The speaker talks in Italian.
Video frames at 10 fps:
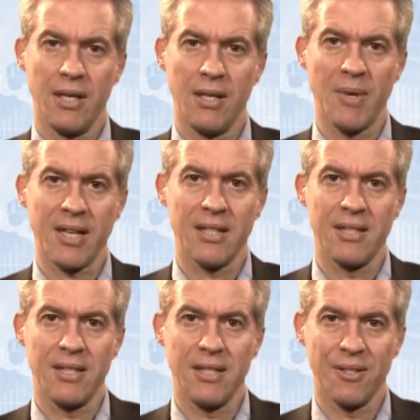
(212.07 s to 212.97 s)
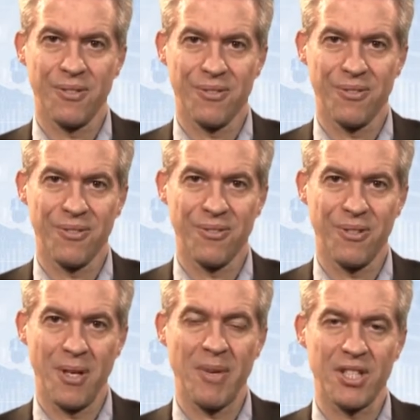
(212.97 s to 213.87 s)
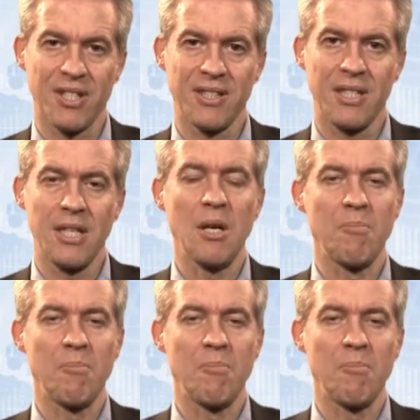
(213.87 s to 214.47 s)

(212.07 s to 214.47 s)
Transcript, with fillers: i mercati eh, emergenti,